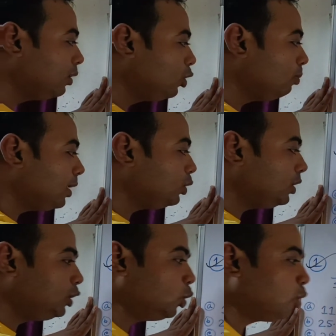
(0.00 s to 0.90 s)
তোমরা
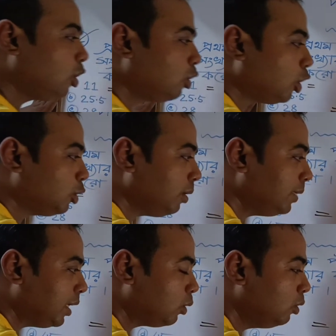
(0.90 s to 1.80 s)
যদি যোগ করো
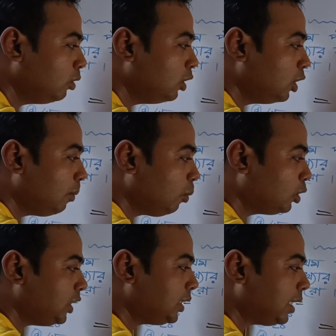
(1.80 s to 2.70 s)
কতভাবে দেখো
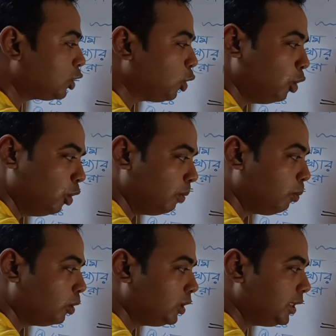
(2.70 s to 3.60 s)
পঁচিশ আর ষোলো
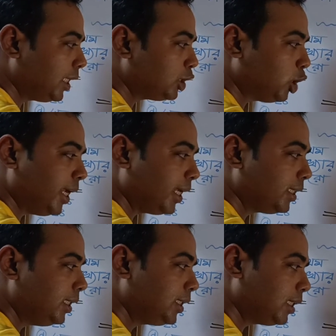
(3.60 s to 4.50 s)
পঁচিশ আর ছয়
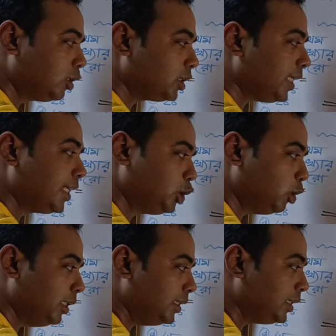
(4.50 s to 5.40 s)
একত্রিশ আর দশ
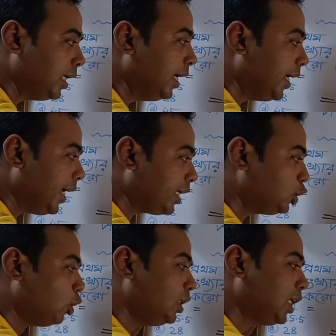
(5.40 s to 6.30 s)
একচল্লিশ
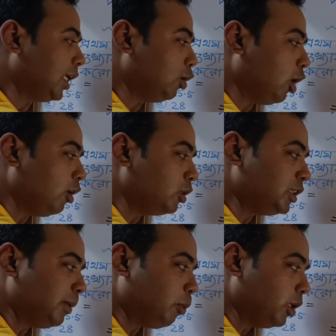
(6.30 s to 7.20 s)
একচল্লিশ আর নয়
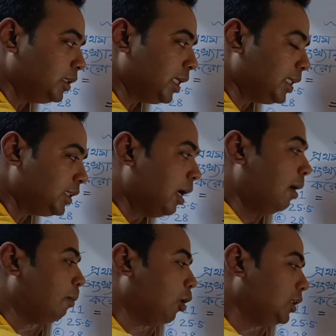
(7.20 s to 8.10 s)
হচ্ছে পঞ্চাশ
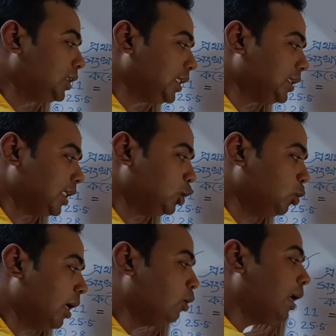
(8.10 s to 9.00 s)
পঞ্চাশ চার
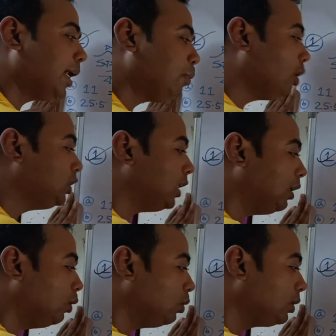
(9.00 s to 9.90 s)
চুয়ান্ন একে
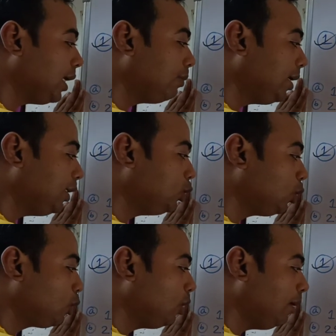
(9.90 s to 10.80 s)
পঞ্চান্ন তার মানে
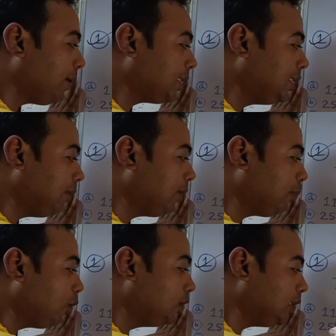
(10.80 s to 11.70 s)
যোগ করলে পাচ্ছি আমরা
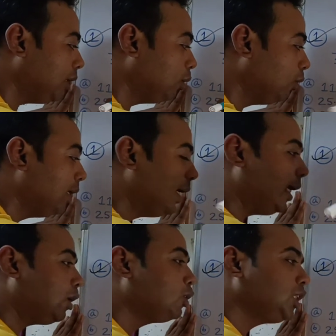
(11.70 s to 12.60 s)
পঞ্চান্ন
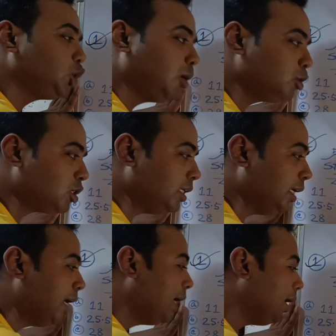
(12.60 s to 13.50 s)
এটা হচ্ছে সমষ্টি
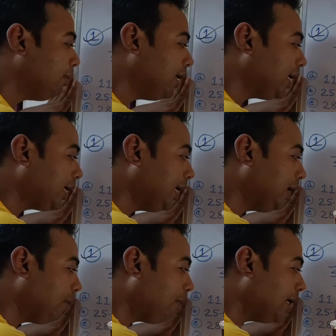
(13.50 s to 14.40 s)
এবার এটাকে
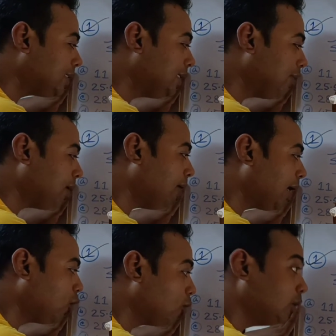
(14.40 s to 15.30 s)
পাঁচ দিয়ে আমরা
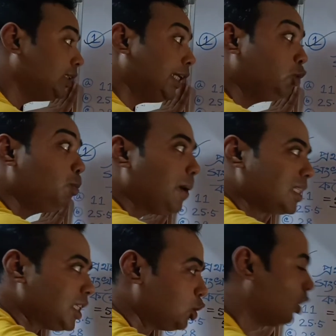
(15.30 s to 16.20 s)
ভাগ করব যেহেতু
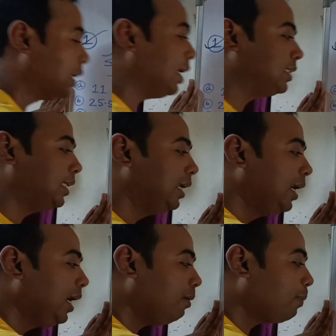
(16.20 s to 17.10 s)
পাঁচটা সংখ্যা আছে
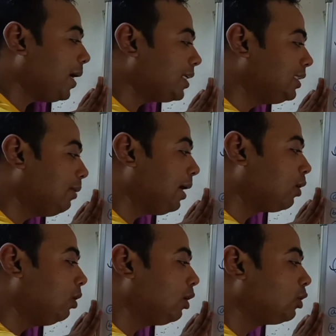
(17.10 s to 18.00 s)
এবার পাঁচ দিয়ে
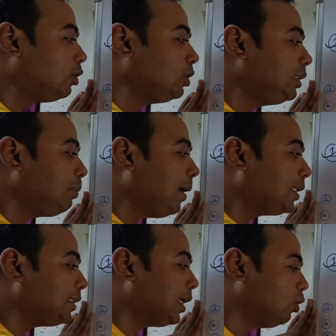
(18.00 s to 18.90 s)
ভাগ করলে কত হচ্ছে
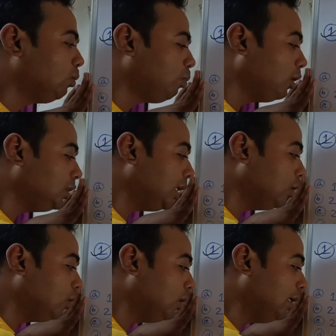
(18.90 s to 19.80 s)
পাঁচ এগারো
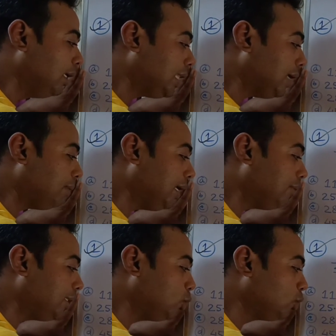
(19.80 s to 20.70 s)
পঞ্চান্ন তার মানে
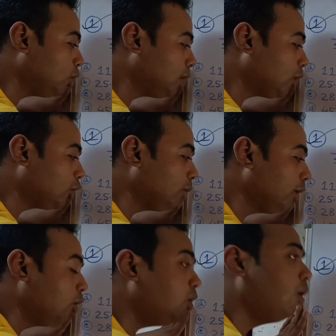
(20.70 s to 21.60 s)
আমাদের উত্তরটা কত
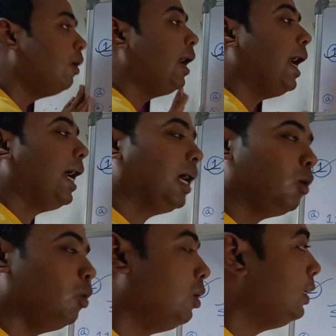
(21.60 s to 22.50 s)
বেরোলো
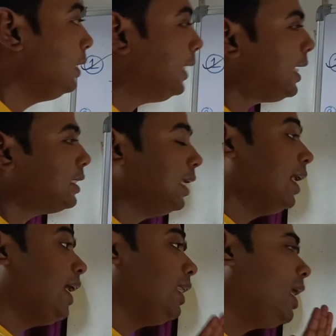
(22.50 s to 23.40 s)
এগারো ঠিক আছে
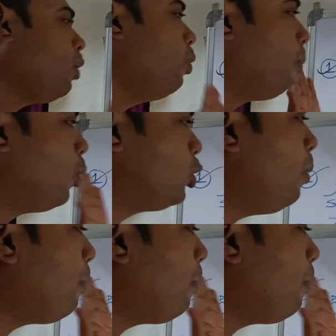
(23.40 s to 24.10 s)
দেখো প্রথম